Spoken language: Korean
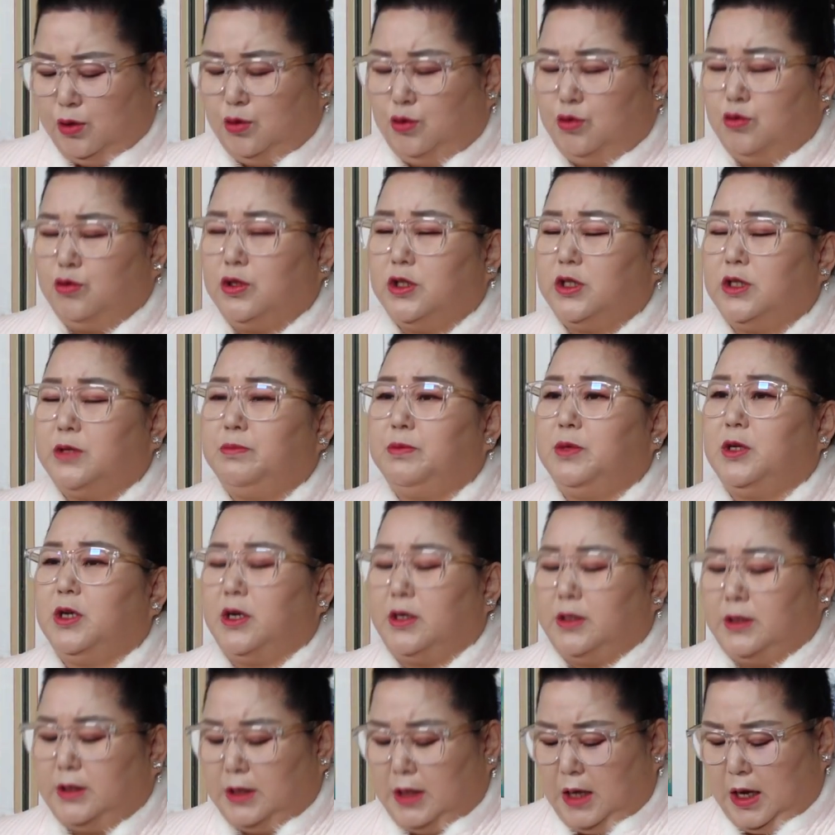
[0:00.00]

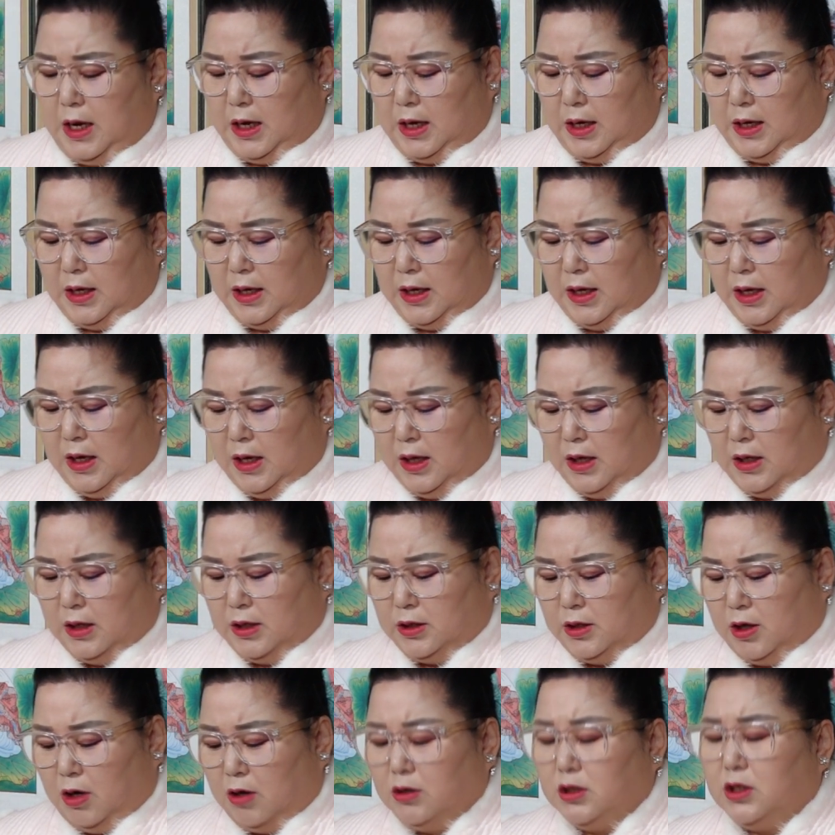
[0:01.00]
60년생.
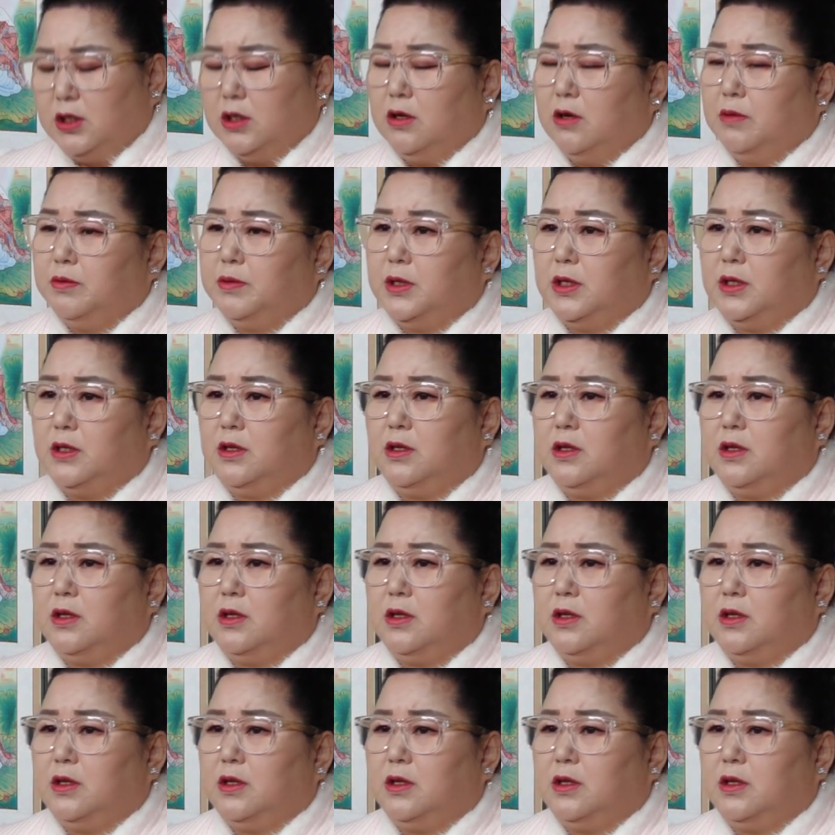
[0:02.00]
정신없이